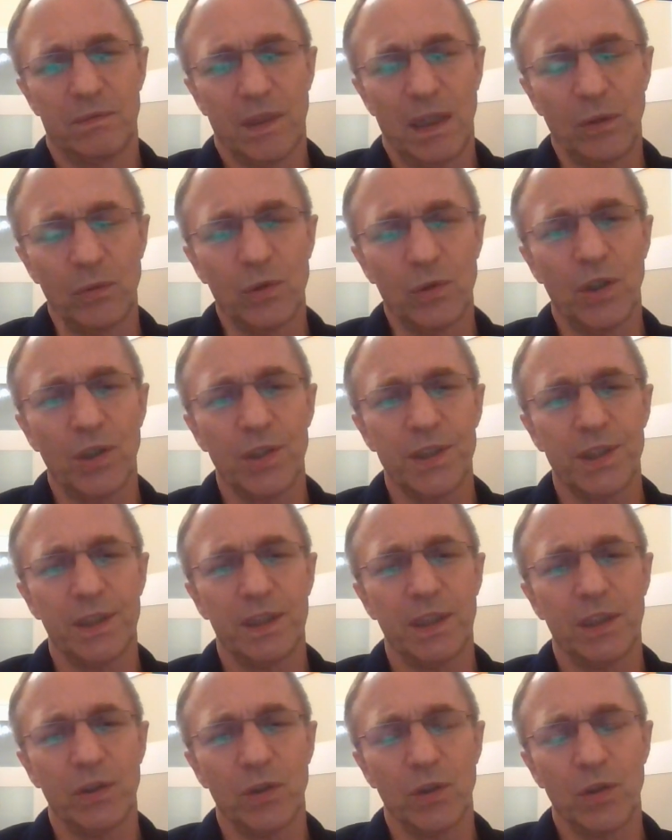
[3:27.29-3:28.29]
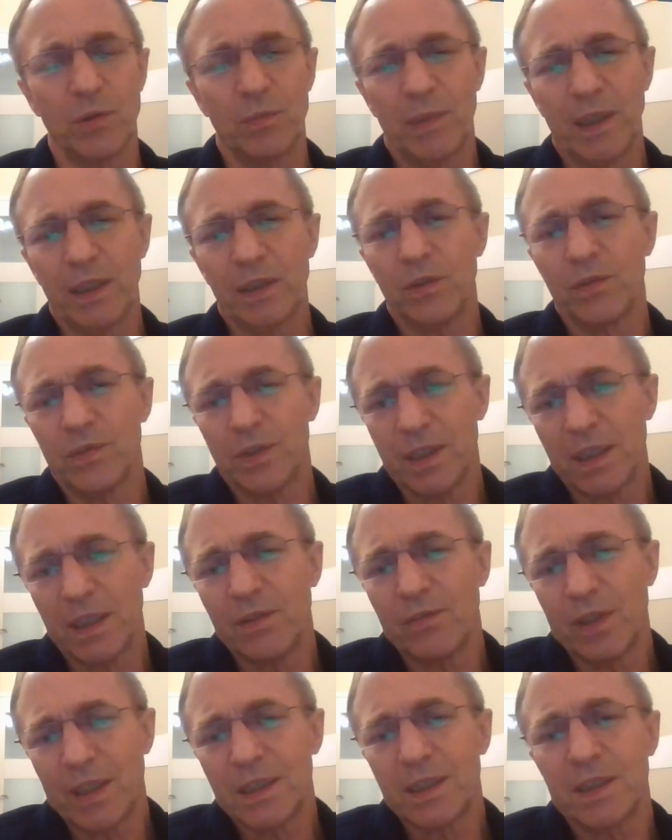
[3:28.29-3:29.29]
autorzy tych dokumentów,
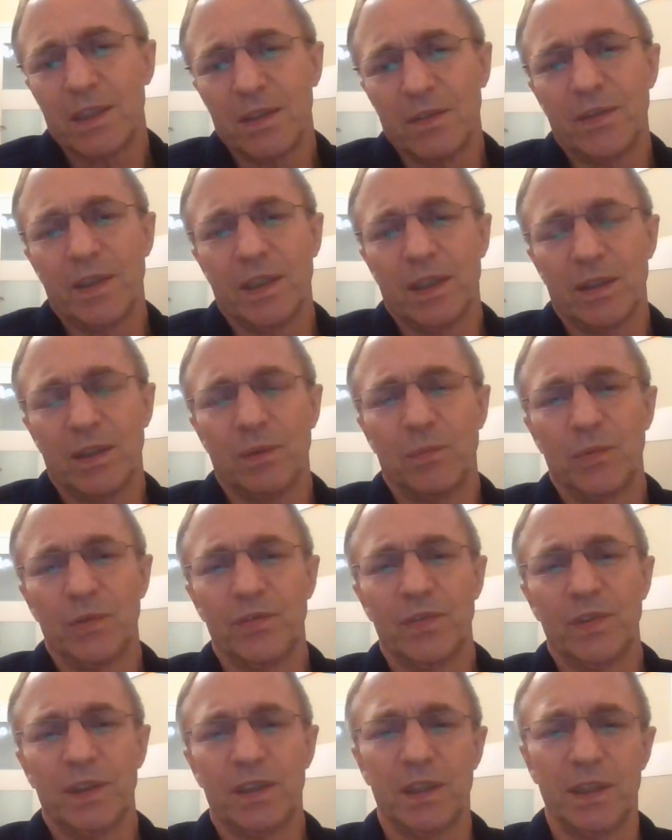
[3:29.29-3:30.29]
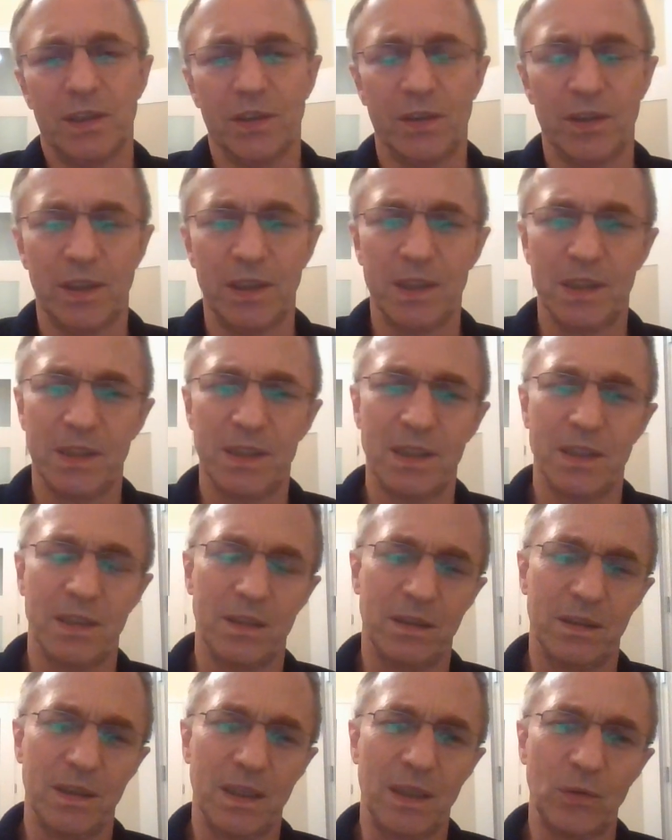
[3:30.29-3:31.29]
czyli właściwie no, mówi się, że to jest
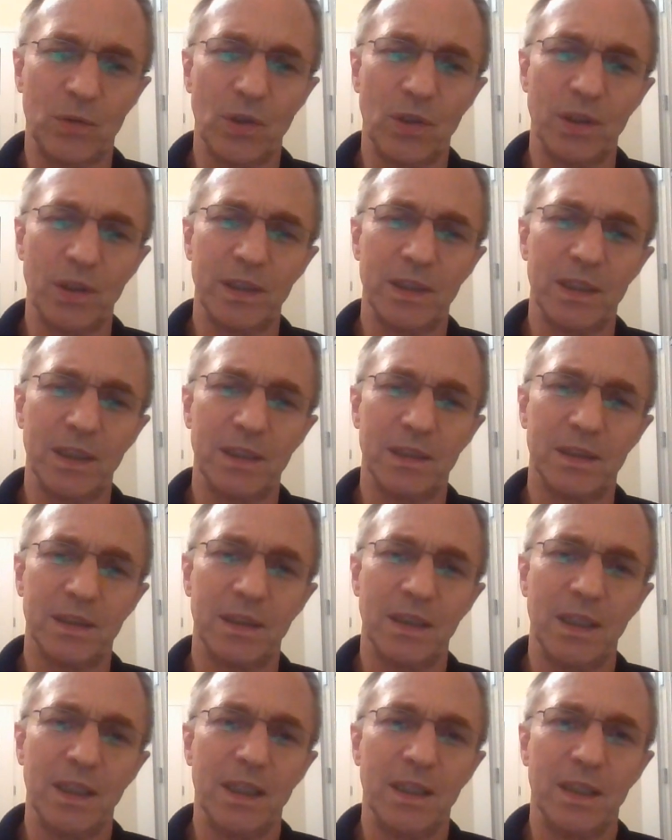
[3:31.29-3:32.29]
autorytet